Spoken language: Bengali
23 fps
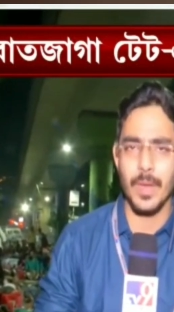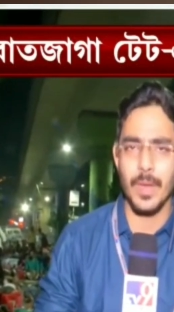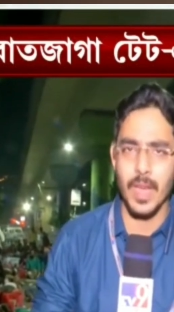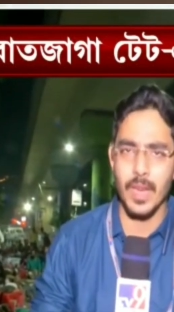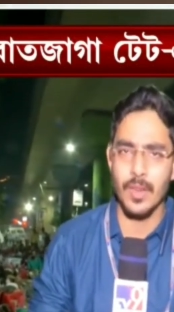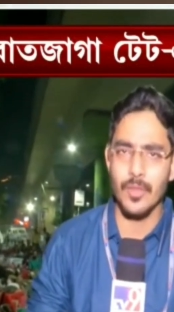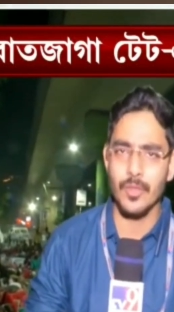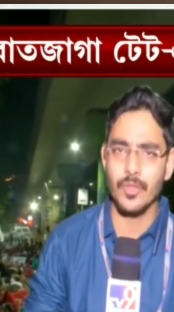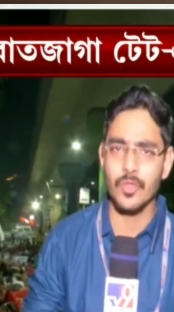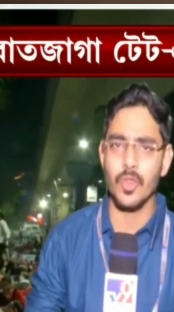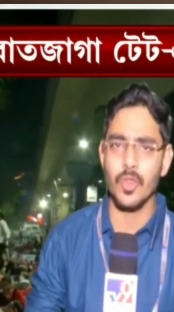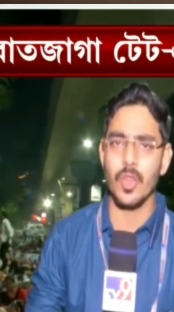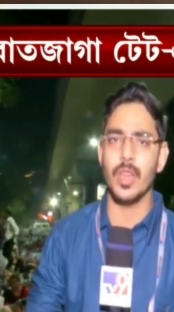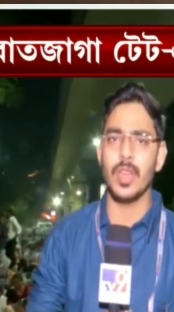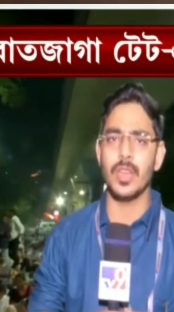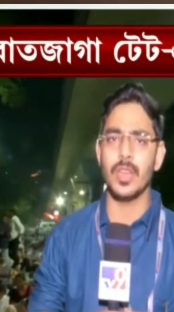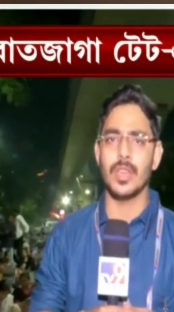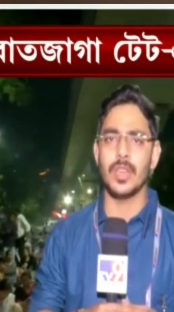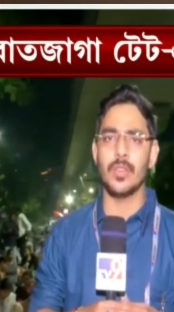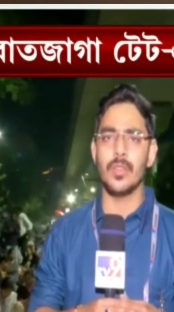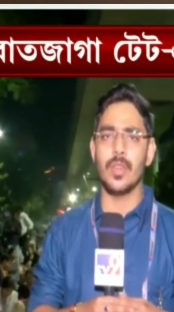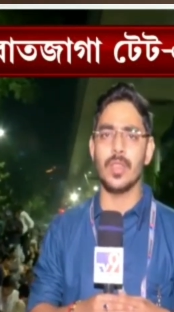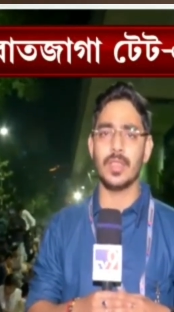পিয়ানুস
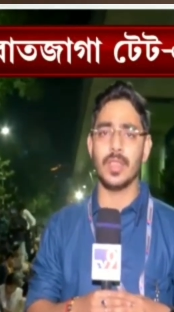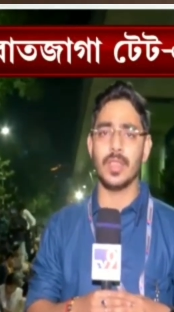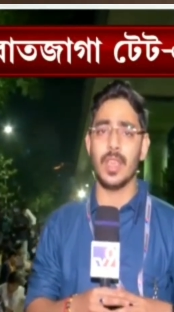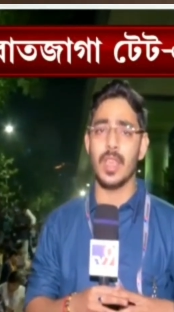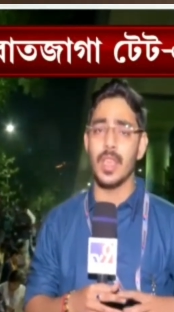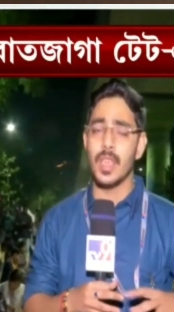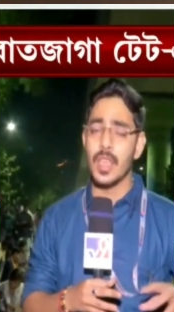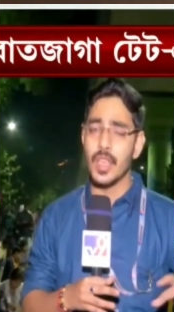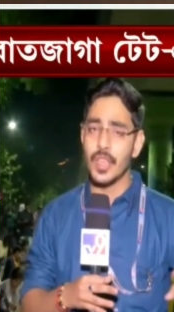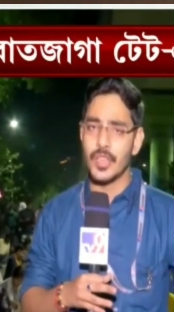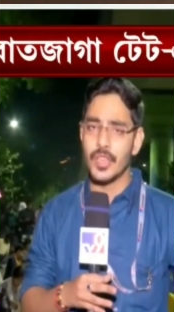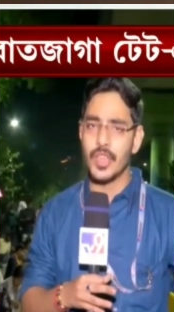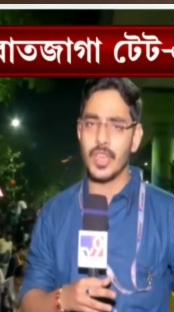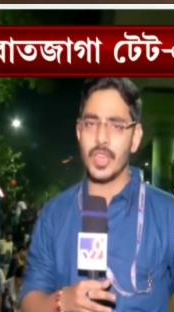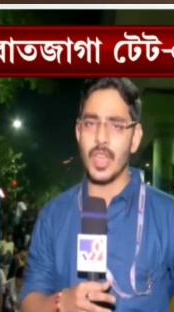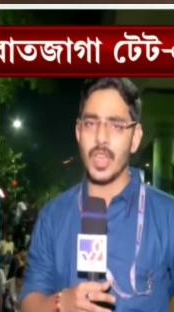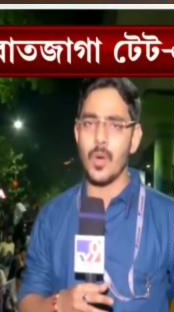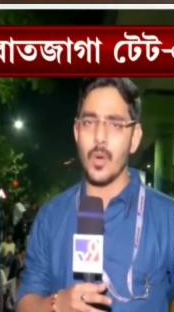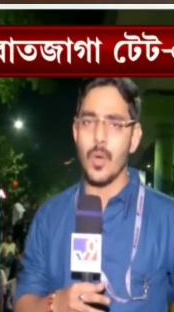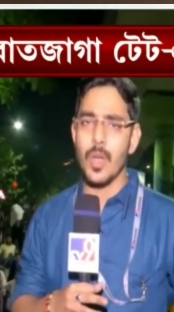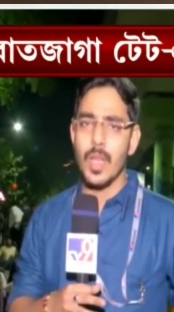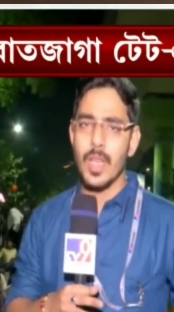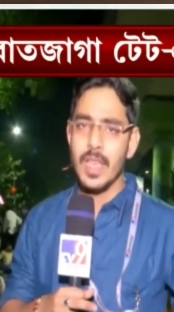টয়লেটটি রয়েছে
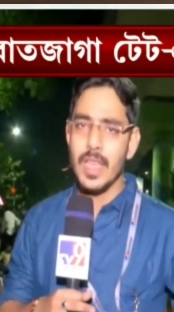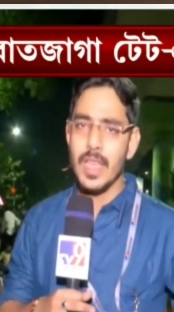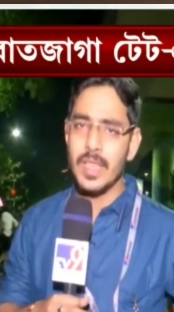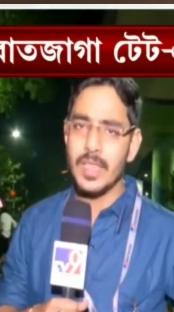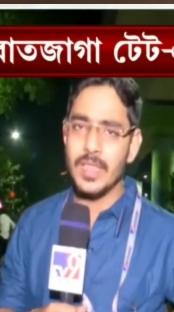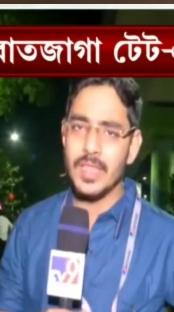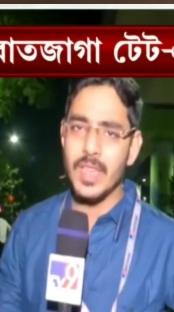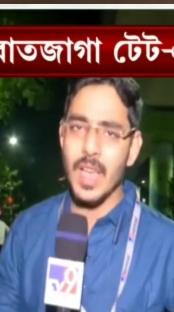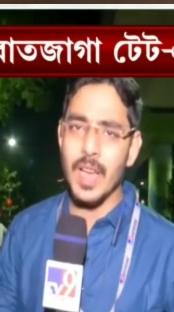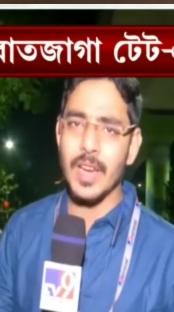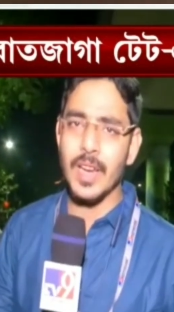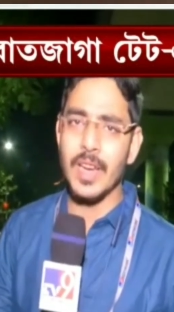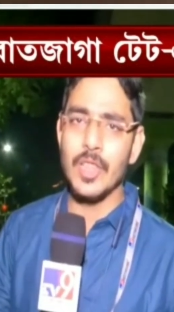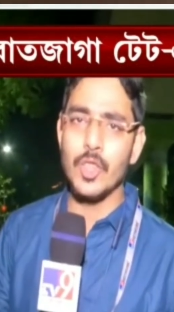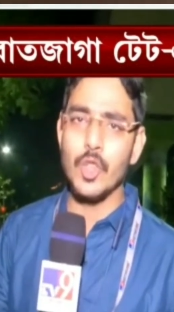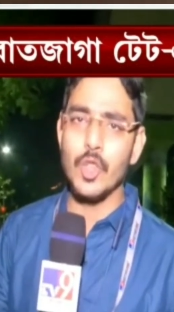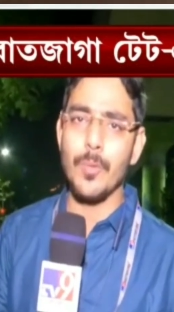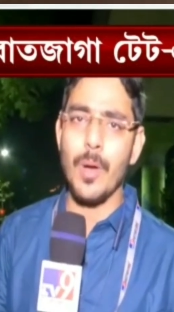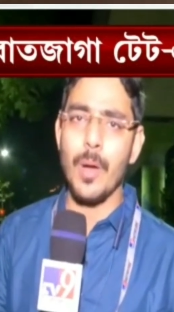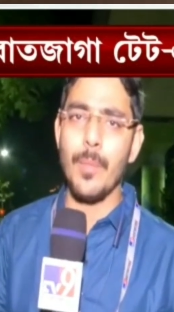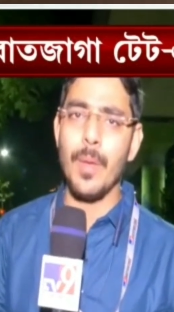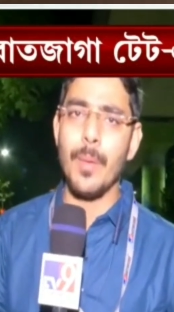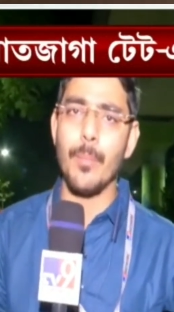সেটাও
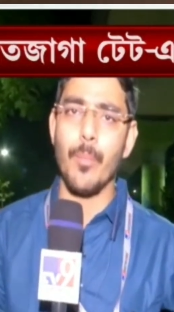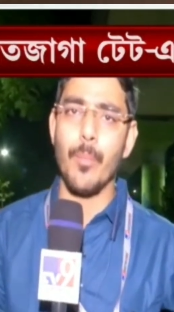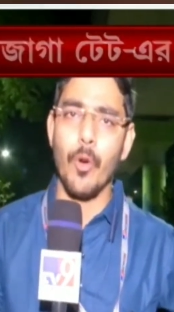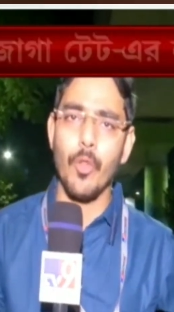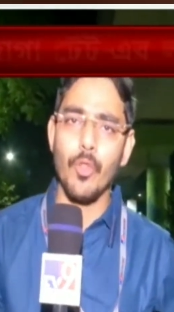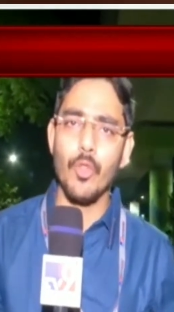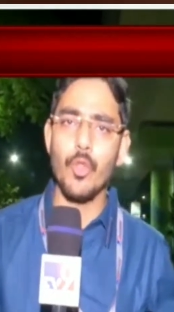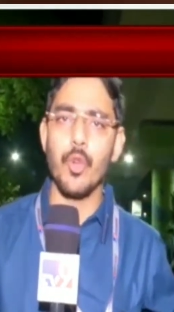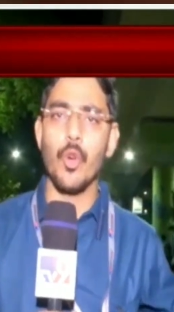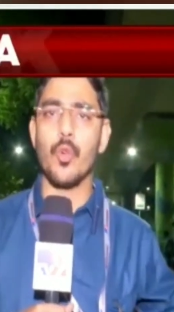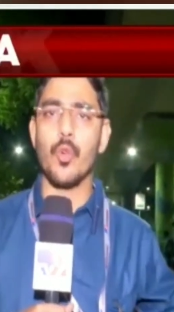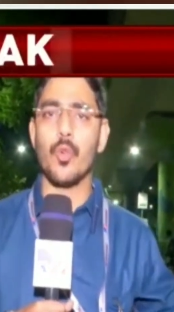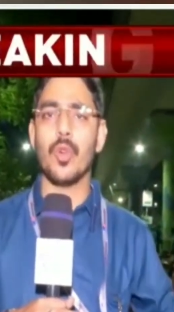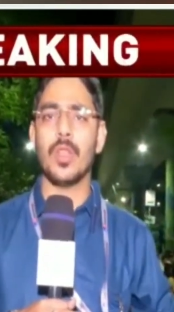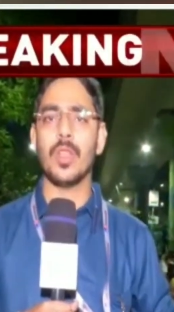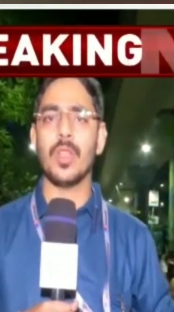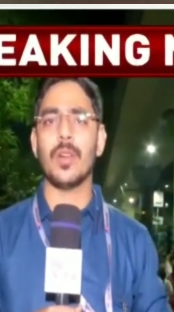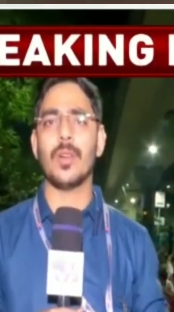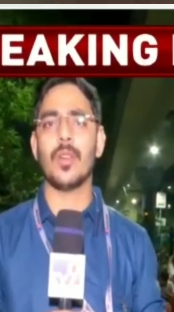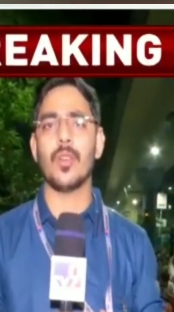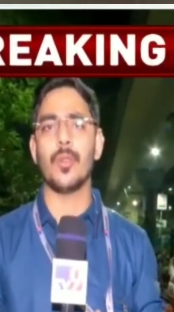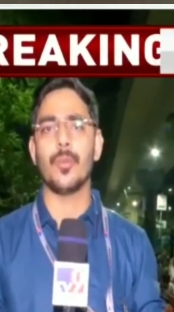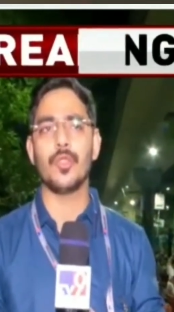ইচ্ছাকৃতভাবে বন্ধ করে
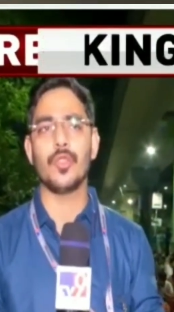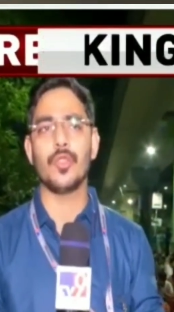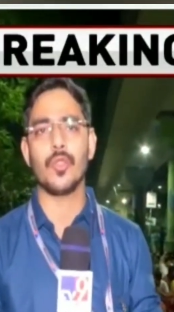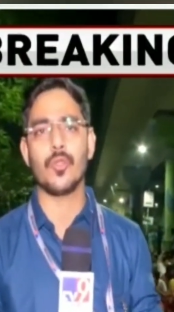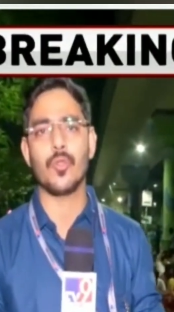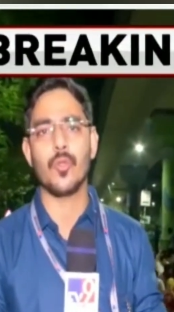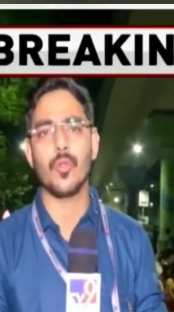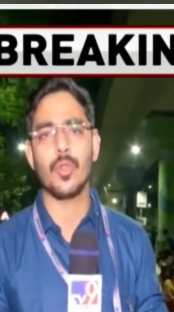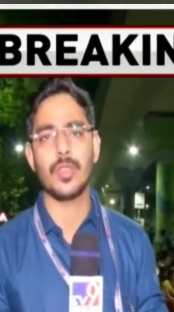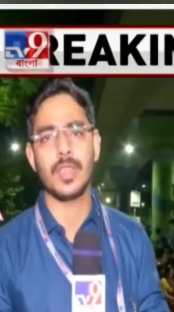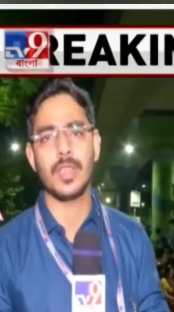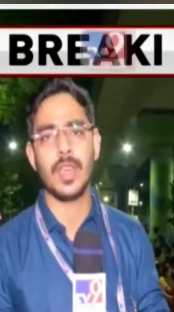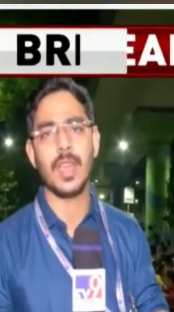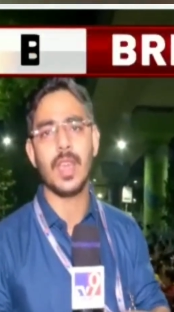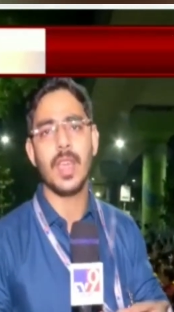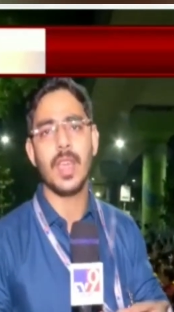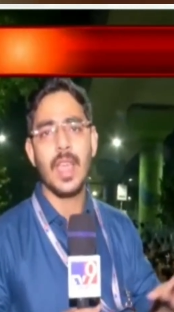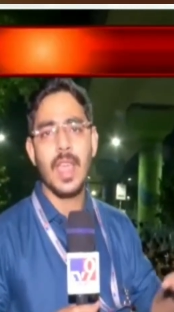দেওয়ার অভিযোগ করছেন